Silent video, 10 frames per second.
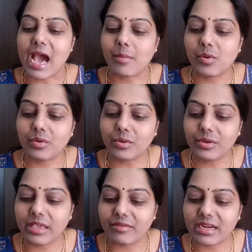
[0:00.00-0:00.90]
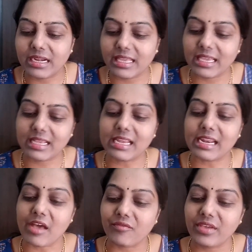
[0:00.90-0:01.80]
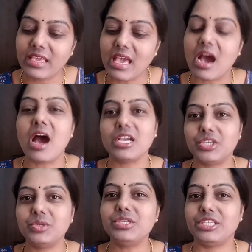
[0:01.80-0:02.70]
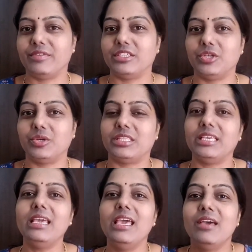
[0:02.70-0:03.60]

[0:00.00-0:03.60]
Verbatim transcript: ఆ ముగ్గురు ఎవరంటే కనుక రవి ఆశు శివజ్యోతి